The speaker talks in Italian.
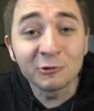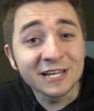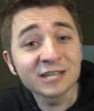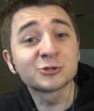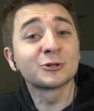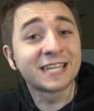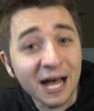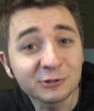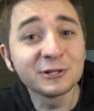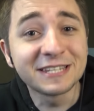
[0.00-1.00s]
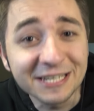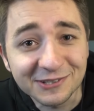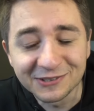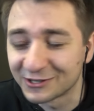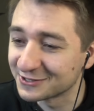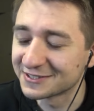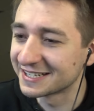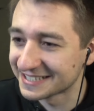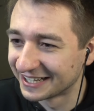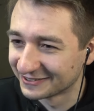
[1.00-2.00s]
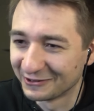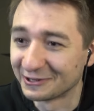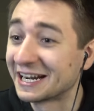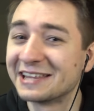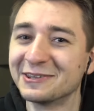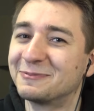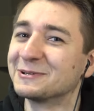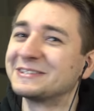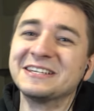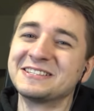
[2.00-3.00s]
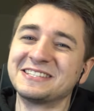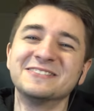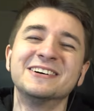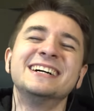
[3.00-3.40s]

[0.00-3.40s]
non gli ha succhiato il dito? No, sto scherzando, orrendo, bruttissimo.